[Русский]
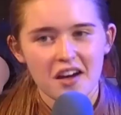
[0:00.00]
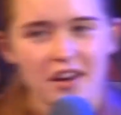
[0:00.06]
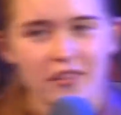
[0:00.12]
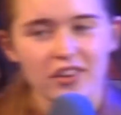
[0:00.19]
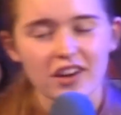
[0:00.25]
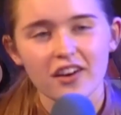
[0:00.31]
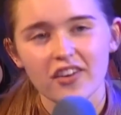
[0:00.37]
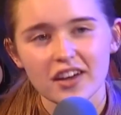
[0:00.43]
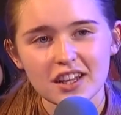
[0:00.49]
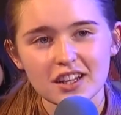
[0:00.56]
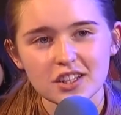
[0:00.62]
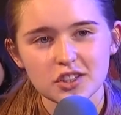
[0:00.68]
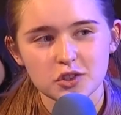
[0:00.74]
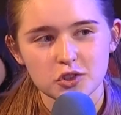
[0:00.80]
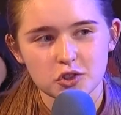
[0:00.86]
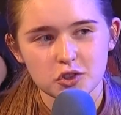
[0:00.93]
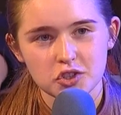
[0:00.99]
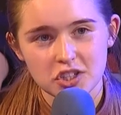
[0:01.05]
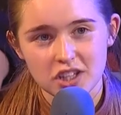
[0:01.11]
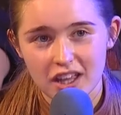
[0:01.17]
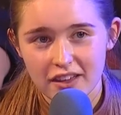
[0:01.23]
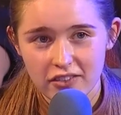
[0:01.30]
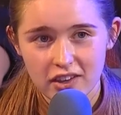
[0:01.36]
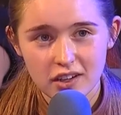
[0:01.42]
Вы говорили то, что
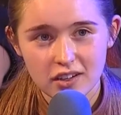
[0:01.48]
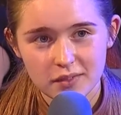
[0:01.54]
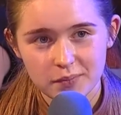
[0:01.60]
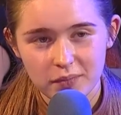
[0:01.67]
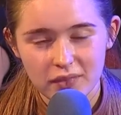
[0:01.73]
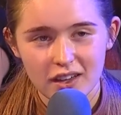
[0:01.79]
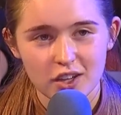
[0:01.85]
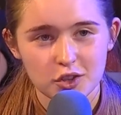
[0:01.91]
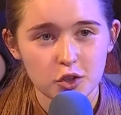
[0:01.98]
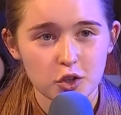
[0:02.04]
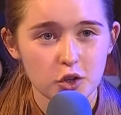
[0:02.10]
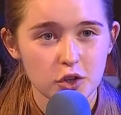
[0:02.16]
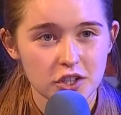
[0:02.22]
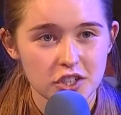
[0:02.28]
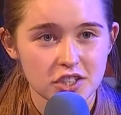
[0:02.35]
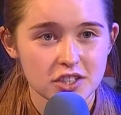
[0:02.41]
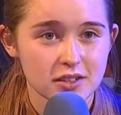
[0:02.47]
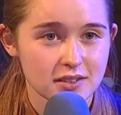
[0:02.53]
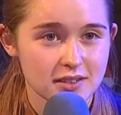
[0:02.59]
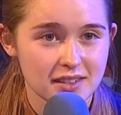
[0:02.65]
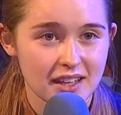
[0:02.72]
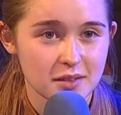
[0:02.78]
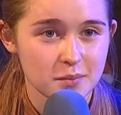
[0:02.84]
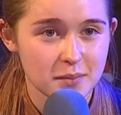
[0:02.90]
человек, который решил стать